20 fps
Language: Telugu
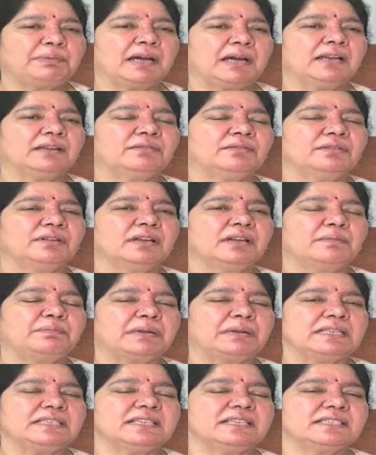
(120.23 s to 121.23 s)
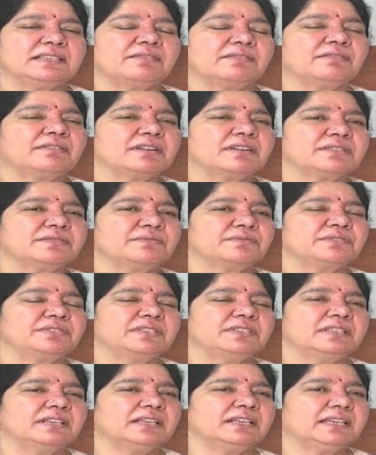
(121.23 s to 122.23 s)
కూడా పాలకులుగా పనిచేసే అవకాశం
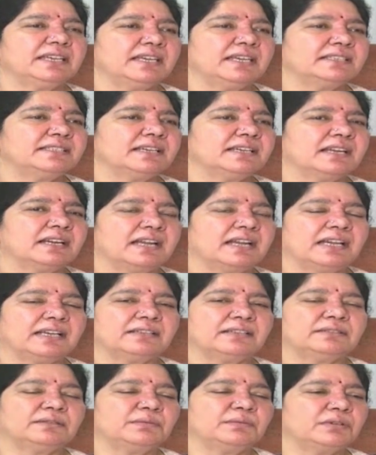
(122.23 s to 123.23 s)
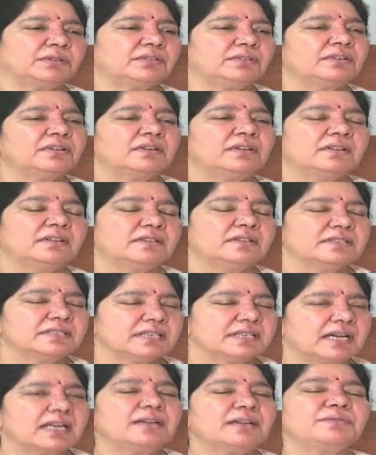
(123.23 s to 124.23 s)
వచ్చిందని కేసీఆర్ నాయకత్వంలో
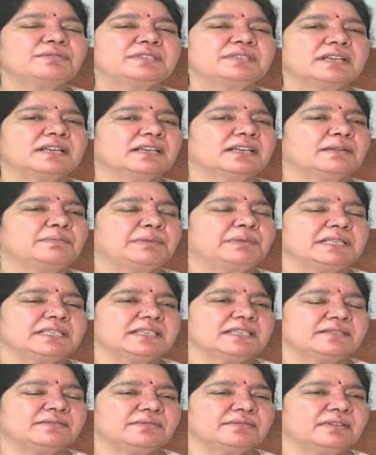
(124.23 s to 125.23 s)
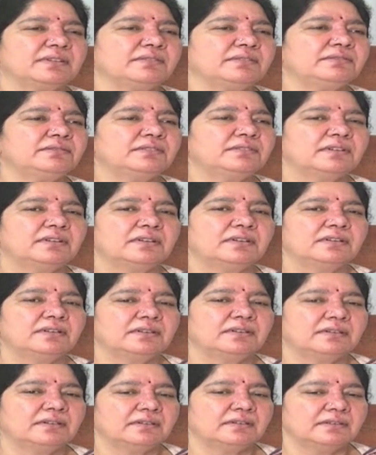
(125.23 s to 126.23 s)
చాలా ఉత్సాహంగా పనిచేస్తున్నారు
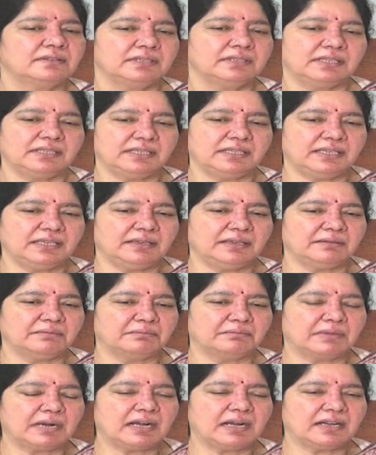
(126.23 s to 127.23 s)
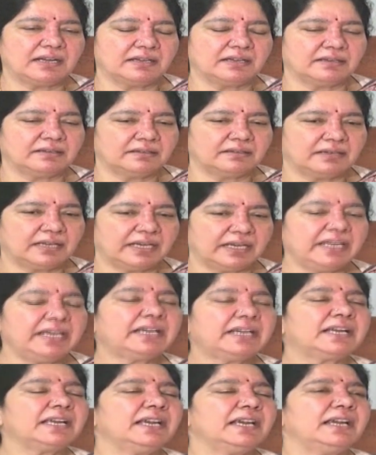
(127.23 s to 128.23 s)
ఇది మా
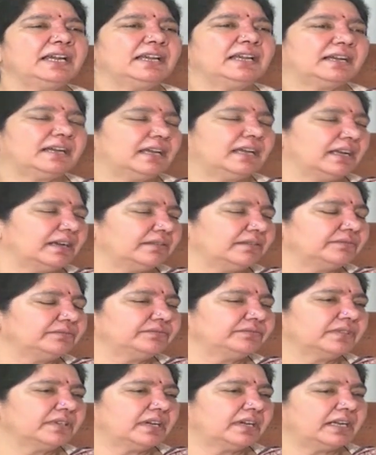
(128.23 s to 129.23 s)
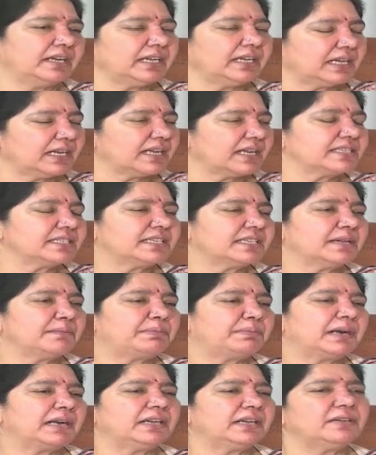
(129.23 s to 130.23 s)
అనేక ఏళ్ల కళ అనేక
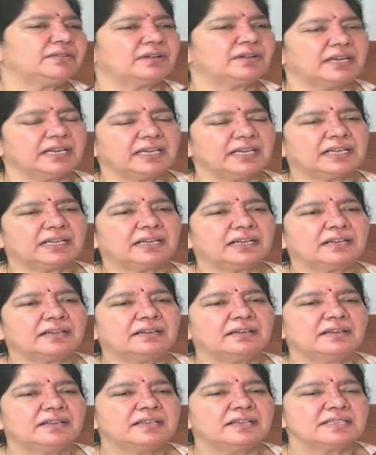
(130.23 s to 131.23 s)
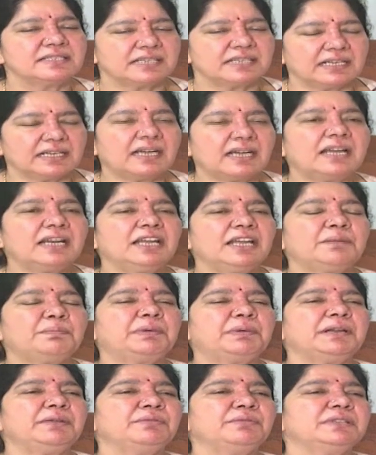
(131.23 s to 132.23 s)
రాజకీయ పార్టీలు అనేక
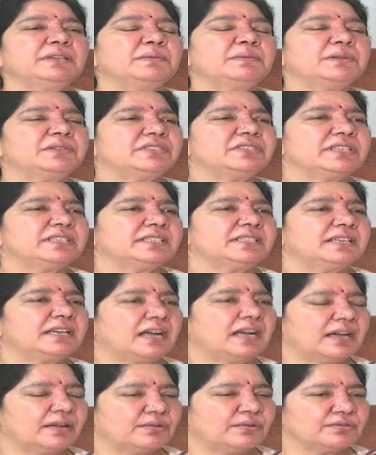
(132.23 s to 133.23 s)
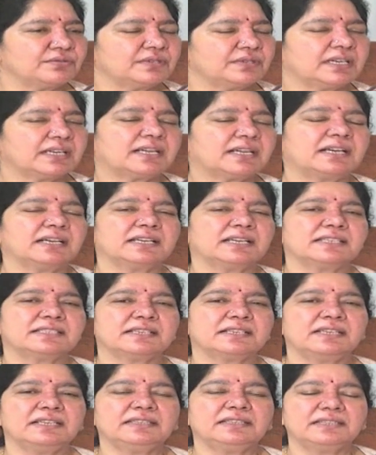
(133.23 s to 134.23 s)
సంఘాలు ఏర్పడి ఉద్యమం చేసిన ఆ రోజున
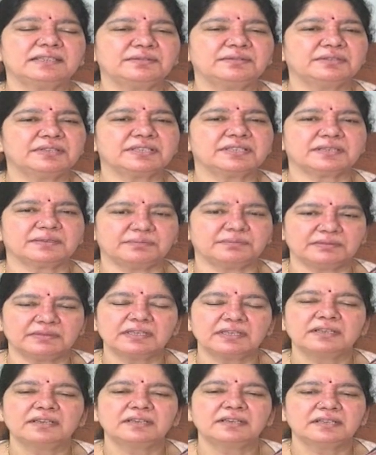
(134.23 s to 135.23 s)
కాంగ్రెస్ కానీ తెలుగుదేశం